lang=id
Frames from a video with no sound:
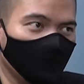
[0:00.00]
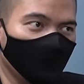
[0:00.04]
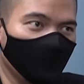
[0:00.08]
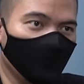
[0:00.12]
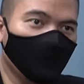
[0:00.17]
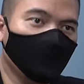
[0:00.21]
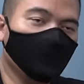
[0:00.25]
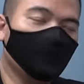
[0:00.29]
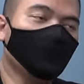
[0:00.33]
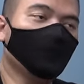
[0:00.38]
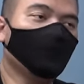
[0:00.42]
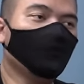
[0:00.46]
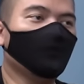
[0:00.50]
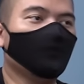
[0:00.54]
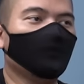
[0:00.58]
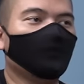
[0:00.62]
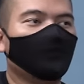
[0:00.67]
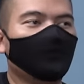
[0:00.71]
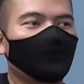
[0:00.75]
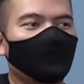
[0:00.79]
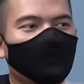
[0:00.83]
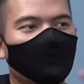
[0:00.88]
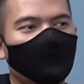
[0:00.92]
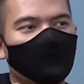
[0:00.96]
itu
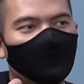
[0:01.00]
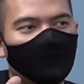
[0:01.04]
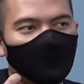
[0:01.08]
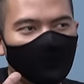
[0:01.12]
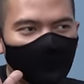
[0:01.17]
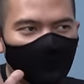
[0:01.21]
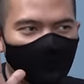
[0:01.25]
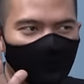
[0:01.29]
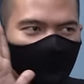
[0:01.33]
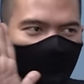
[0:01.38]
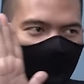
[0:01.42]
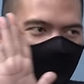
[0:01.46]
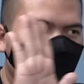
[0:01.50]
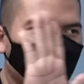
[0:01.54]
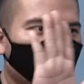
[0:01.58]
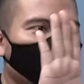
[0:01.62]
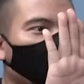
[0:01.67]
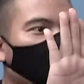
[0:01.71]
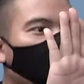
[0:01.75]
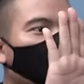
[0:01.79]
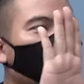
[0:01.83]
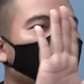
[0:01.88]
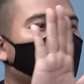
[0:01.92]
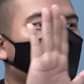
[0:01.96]
uh,
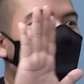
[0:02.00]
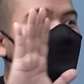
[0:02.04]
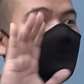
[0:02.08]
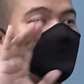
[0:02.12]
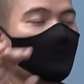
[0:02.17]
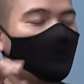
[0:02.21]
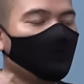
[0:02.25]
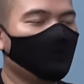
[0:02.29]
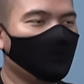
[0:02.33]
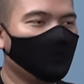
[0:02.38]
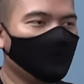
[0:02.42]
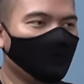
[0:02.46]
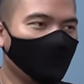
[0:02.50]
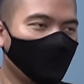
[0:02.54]
stabilnya bagus. Stabil